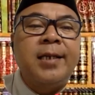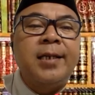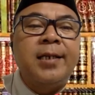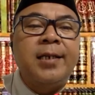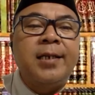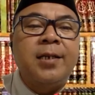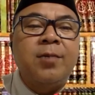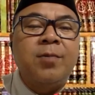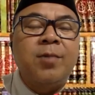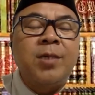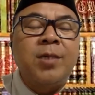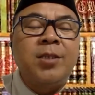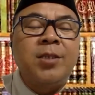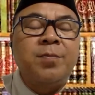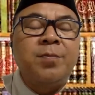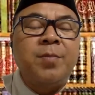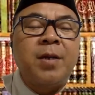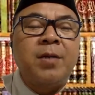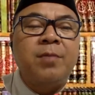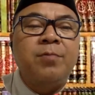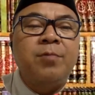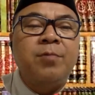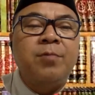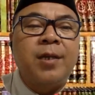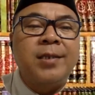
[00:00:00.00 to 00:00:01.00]
ada
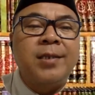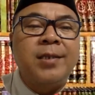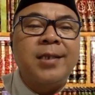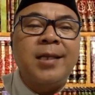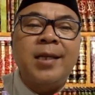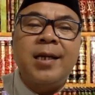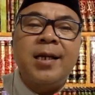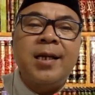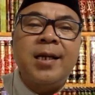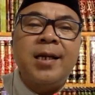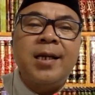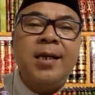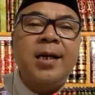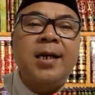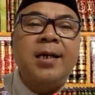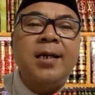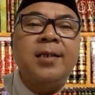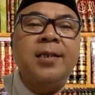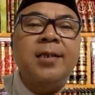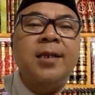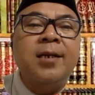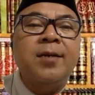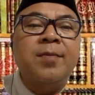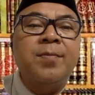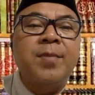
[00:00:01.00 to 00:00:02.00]
kewajiban puasa,
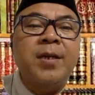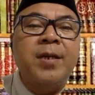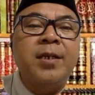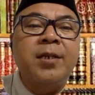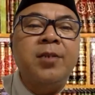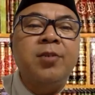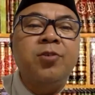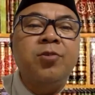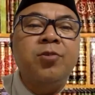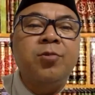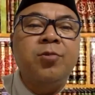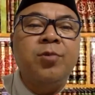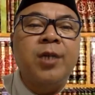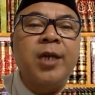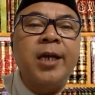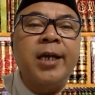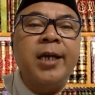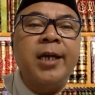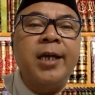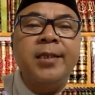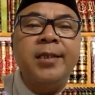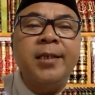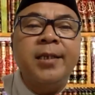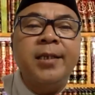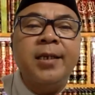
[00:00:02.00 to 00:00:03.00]
ada kemarin sunnah
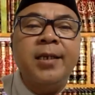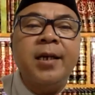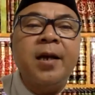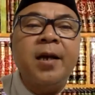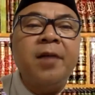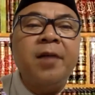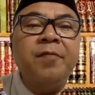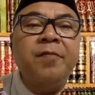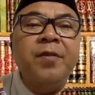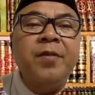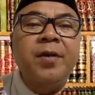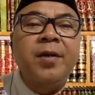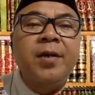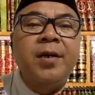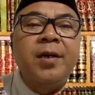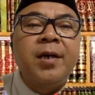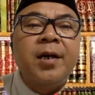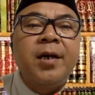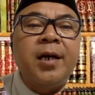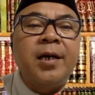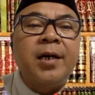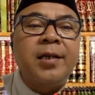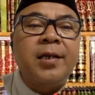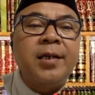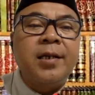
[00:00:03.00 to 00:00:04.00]
iktikaf,
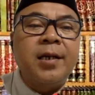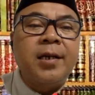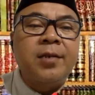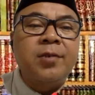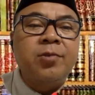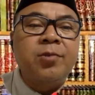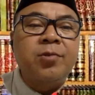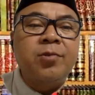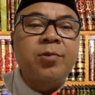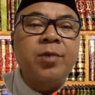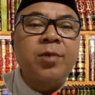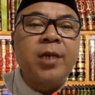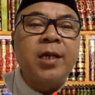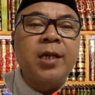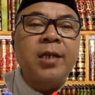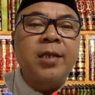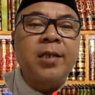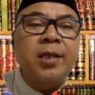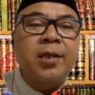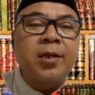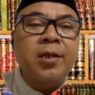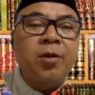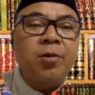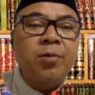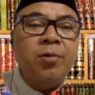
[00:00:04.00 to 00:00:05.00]
ada sunnah
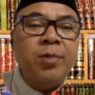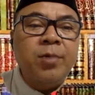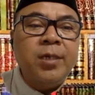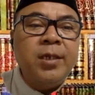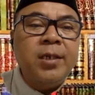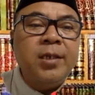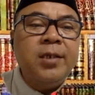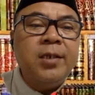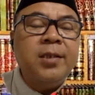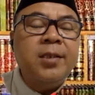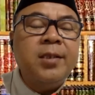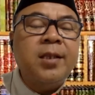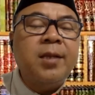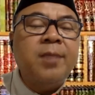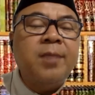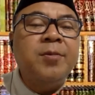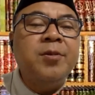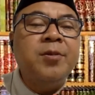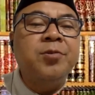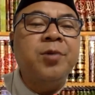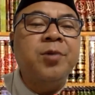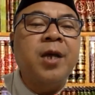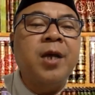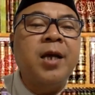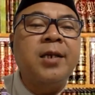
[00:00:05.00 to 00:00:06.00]
tarawih, tapi
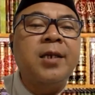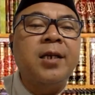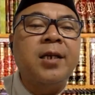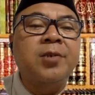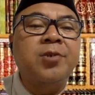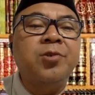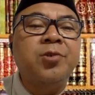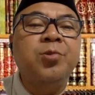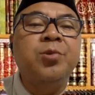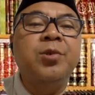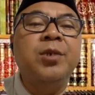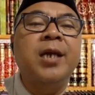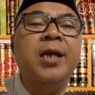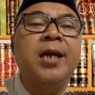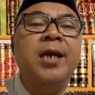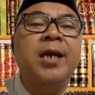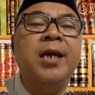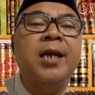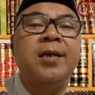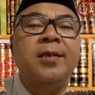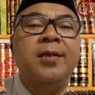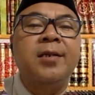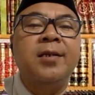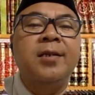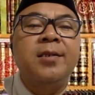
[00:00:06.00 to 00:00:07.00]
juga ada sunnah
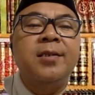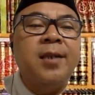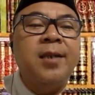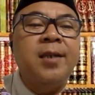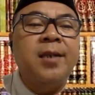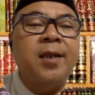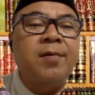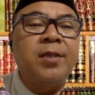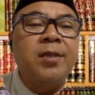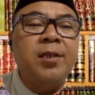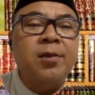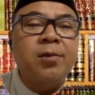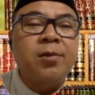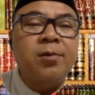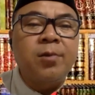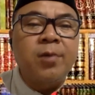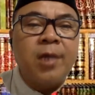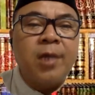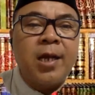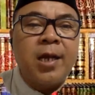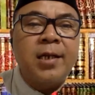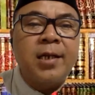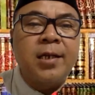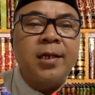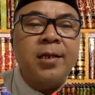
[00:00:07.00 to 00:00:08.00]
tilawatil
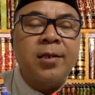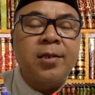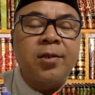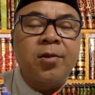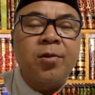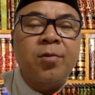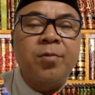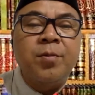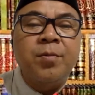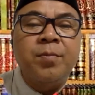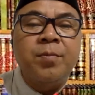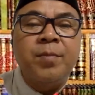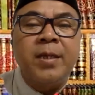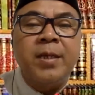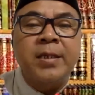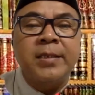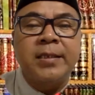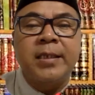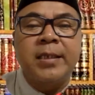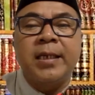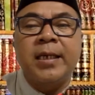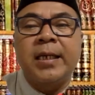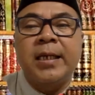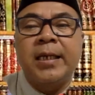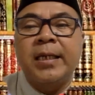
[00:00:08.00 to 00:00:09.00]
Quran atau
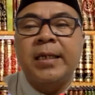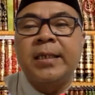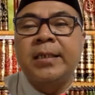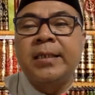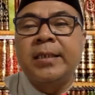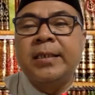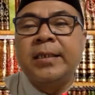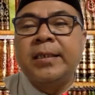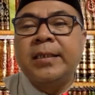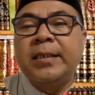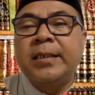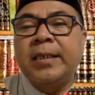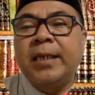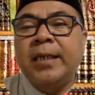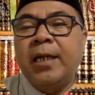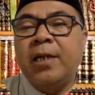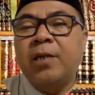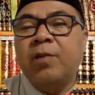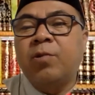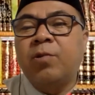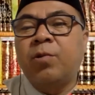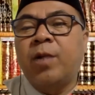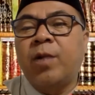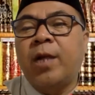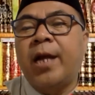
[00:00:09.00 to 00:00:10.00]
membaca
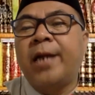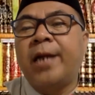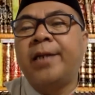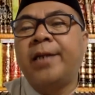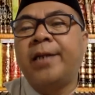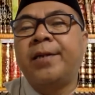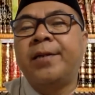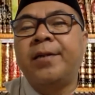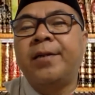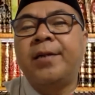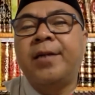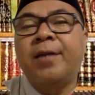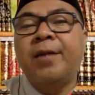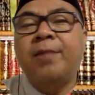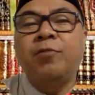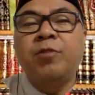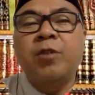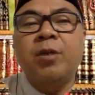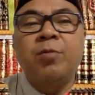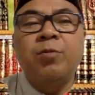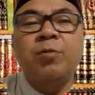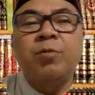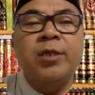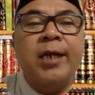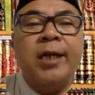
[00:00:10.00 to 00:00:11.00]
Al-Quran. Nah
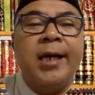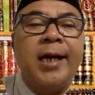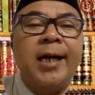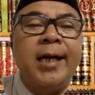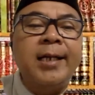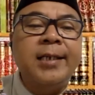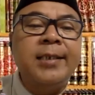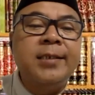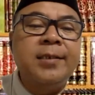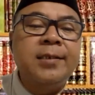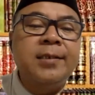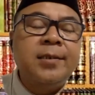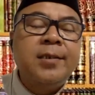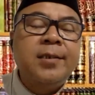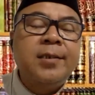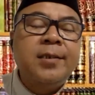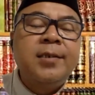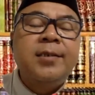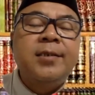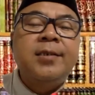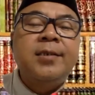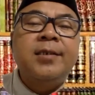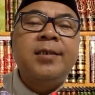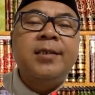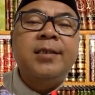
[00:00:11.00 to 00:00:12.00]
mudah-mudahan
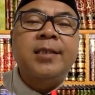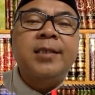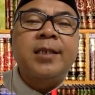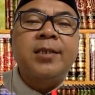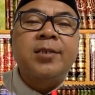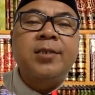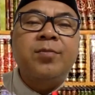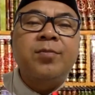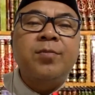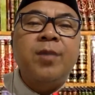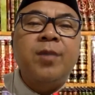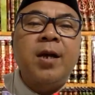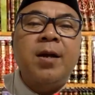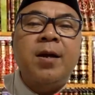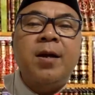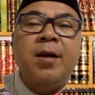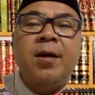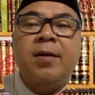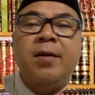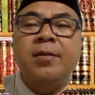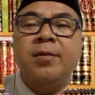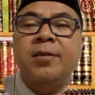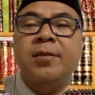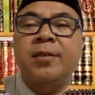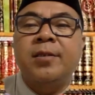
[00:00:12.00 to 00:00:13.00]
kita
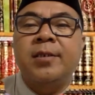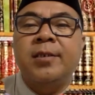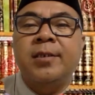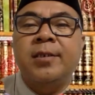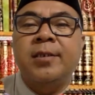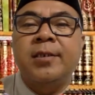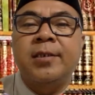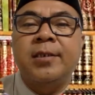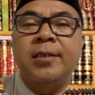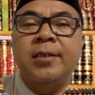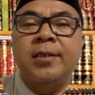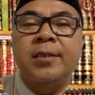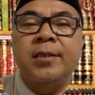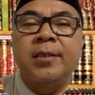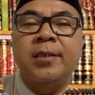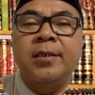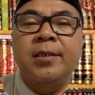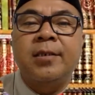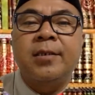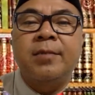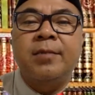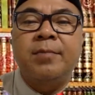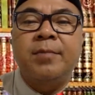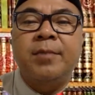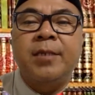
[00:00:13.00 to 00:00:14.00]
semua eh,
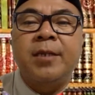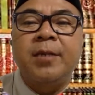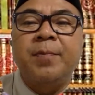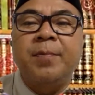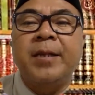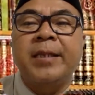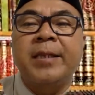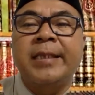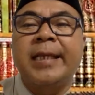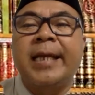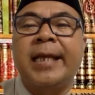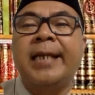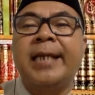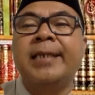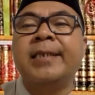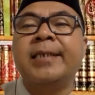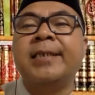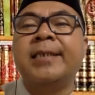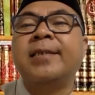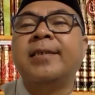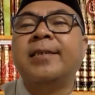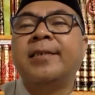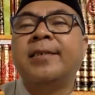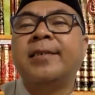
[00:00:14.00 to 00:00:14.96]
mendapatkan